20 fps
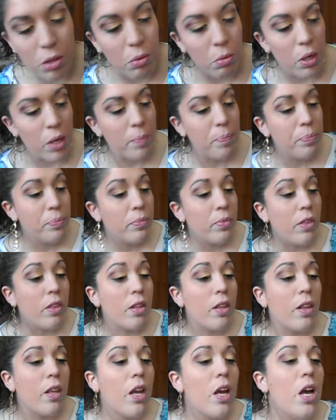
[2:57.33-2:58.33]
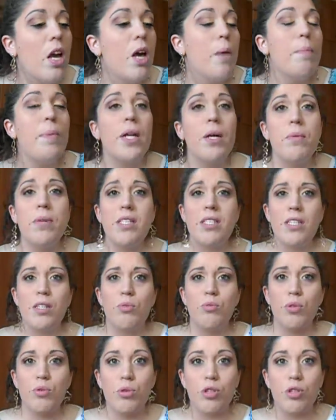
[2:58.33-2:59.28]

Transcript: qui per queste due